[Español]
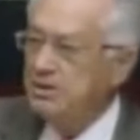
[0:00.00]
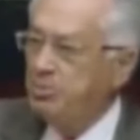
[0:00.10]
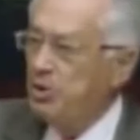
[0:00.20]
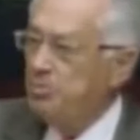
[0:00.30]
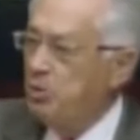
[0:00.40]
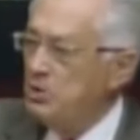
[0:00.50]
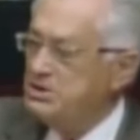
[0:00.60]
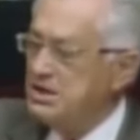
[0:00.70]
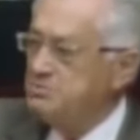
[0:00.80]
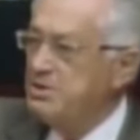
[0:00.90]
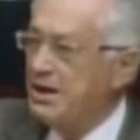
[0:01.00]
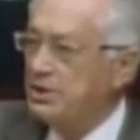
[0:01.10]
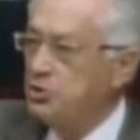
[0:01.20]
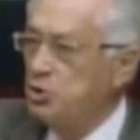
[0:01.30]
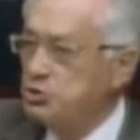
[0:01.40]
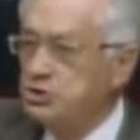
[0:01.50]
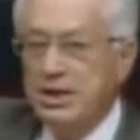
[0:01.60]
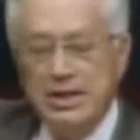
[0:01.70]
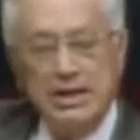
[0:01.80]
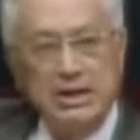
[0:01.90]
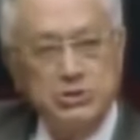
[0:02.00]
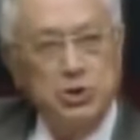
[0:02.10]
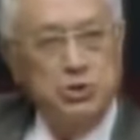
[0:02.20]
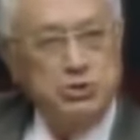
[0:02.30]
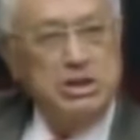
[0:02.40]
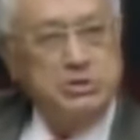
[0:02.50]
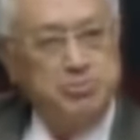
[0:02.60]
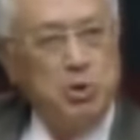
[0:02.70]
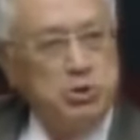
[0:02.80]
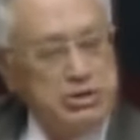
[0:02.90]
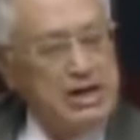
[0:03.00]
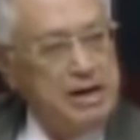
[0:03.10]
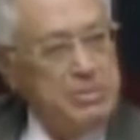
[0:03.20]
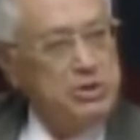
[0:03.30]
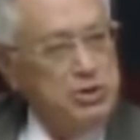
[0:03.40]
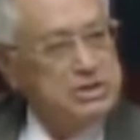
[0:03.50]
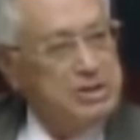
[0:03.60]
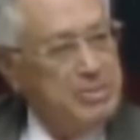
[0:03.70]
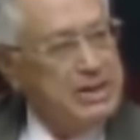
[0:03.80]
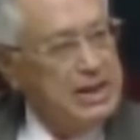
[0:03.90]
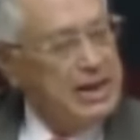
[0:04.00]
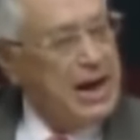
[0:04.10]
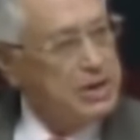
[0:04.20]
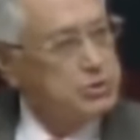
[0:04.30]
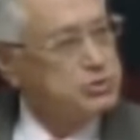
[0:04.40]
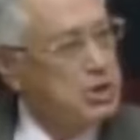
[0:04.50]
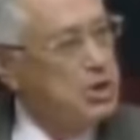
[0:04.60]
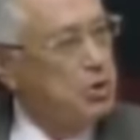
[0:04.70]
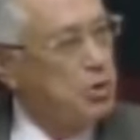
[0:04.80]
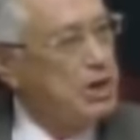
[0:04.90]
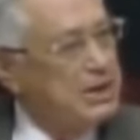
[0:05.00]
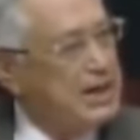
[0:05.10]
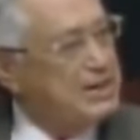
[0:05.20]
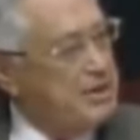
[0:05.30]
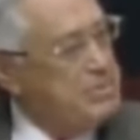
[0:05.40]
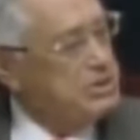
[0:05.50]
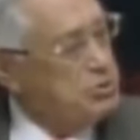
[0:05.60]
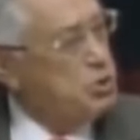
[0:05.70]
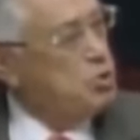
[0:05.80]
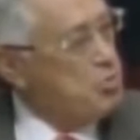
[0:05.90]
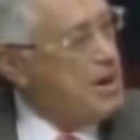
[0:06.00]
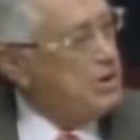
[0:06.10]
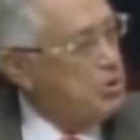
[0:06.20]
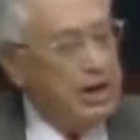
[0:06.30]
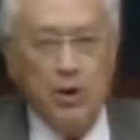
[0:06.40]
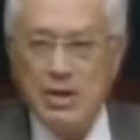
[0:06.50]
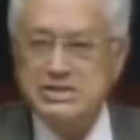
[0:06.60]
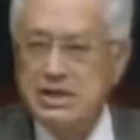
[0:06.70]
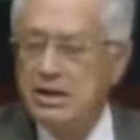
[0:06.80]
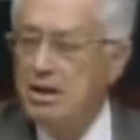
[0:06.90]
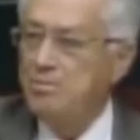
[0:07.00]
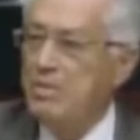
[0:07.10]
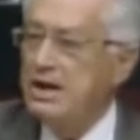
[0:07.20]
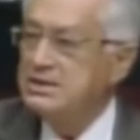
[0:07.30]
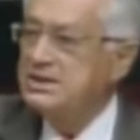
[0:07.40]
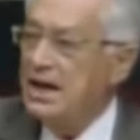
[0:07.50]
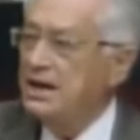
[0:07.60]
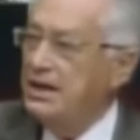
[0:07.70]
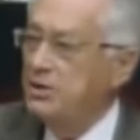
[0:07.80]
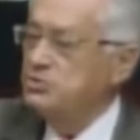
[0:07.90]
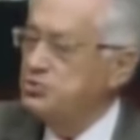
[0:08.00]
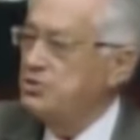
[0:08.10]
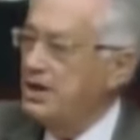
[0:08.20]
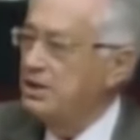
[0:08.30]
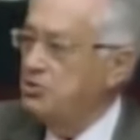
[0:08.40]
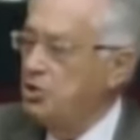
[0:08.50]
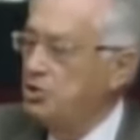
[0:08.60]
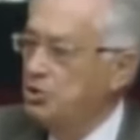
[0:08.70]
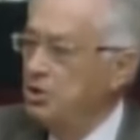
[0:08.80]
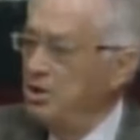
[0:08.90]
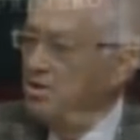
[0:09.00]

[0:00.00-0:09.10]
tipo de policías migratorios que son los que expulsan a millones de mexicanos con el tratamiento inhumano que lo hacen, van a estar aquí en nuestro territorio